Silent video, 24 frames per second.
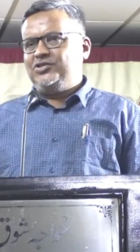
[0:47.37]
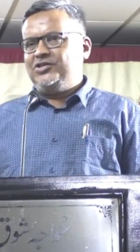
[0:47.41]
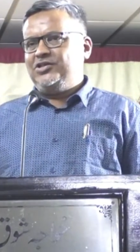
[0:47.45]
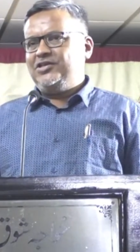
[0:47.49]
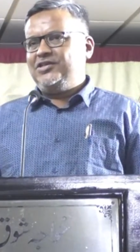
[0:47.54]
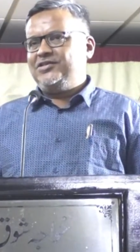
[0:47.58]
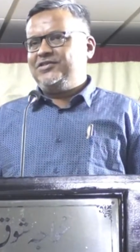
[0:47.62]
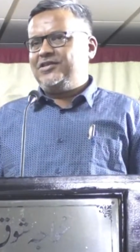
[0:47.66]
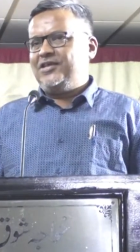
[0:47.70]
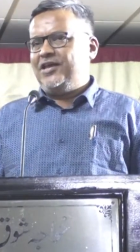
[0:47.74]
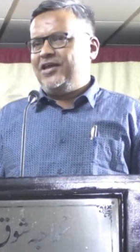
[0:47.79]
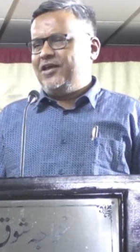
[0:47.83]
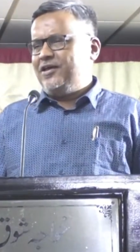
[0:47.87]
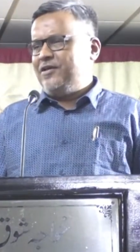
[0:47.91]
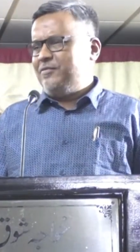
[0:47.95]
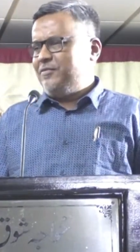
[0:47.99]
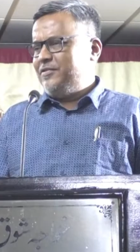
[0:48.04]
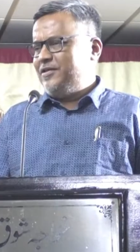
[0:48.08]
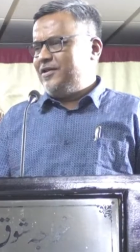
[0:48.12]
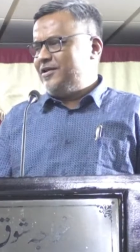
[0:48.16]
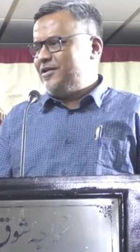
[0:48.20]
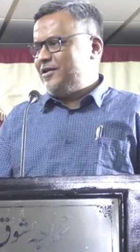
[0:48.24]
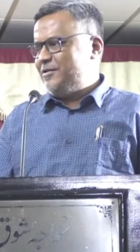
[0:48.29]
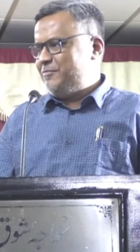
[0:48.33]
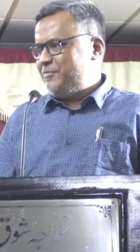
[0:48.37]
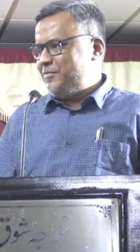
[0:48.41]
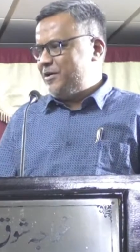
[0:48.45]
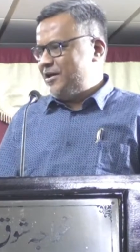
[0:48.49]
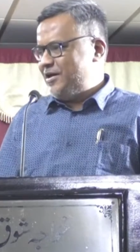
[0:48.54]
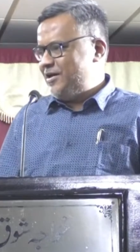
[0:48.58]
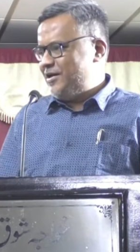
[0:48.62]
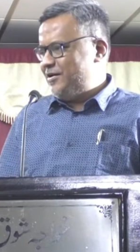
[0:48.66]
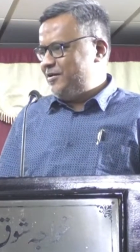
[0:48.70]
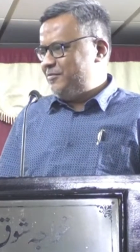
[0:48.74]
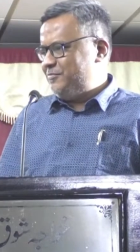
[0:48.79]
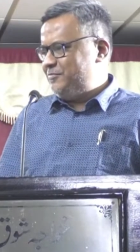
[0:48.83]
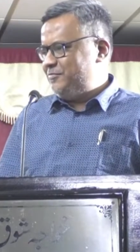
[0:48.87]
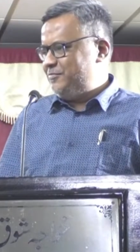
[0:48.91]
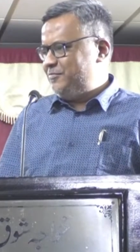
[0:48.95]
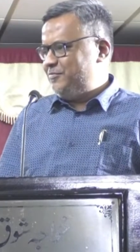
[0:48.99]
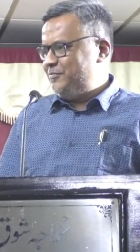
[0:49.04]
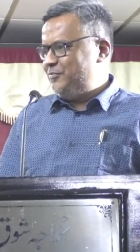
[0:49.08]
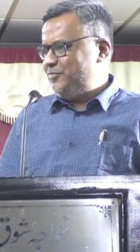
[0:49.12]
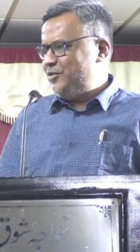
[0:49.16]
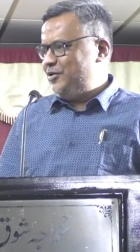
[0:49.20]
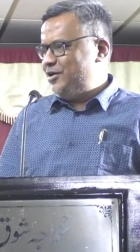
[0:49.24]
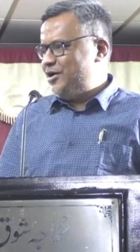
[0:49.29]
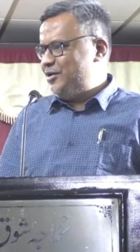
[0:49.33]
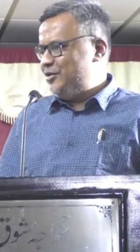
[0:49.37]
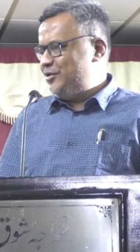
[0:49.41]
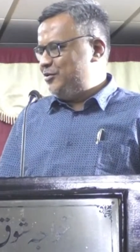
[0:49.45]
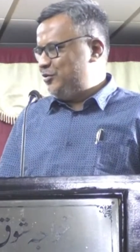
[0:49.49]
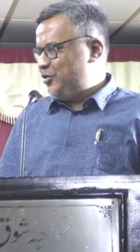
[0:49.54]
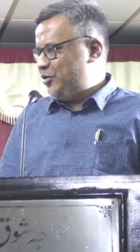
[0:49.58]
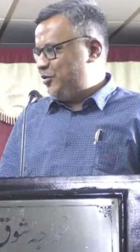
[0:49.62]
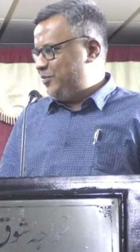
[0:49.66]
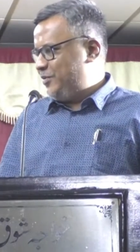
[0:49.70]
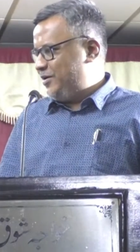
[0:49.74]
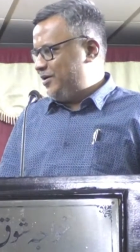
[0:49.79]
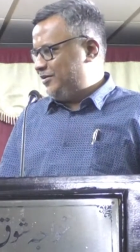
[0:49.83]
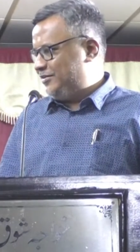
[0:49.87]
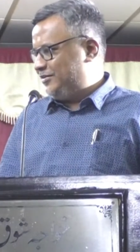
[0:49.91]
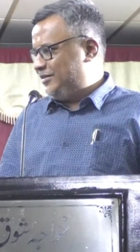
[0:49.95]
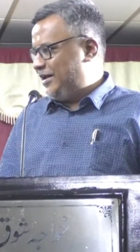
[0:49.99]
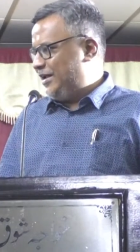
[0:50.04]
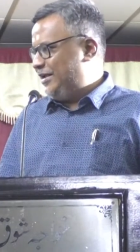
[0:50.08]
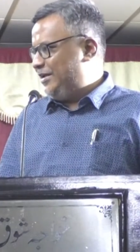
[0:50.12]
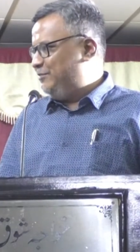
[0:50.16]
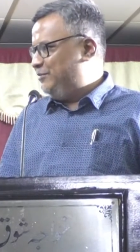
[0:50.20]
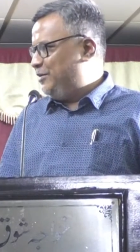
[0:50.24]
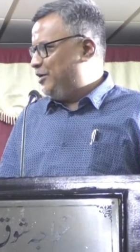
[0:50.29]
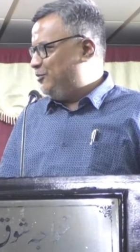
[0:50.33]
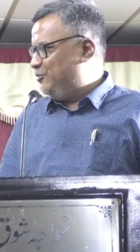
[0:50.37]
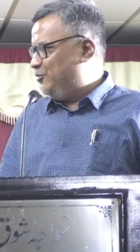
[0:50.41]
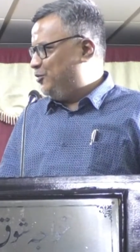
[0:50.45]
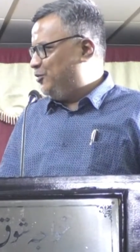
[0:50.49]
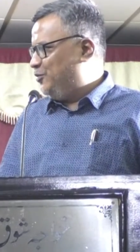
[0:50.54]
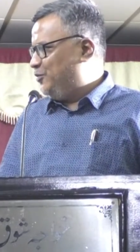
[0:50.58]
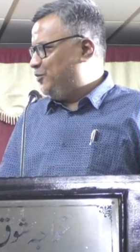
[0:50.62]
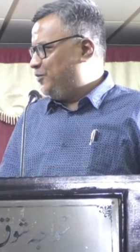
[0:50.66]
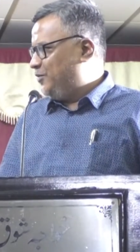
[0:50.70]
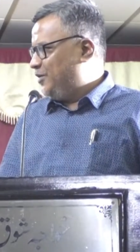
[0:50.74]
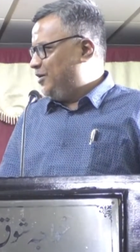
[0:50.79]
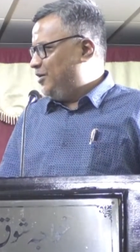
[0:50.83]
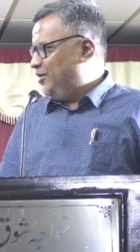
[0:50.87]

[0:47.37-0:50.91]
चीज़ है देखिए मैं बुनियादी तौर पे एक तालब इम हूँ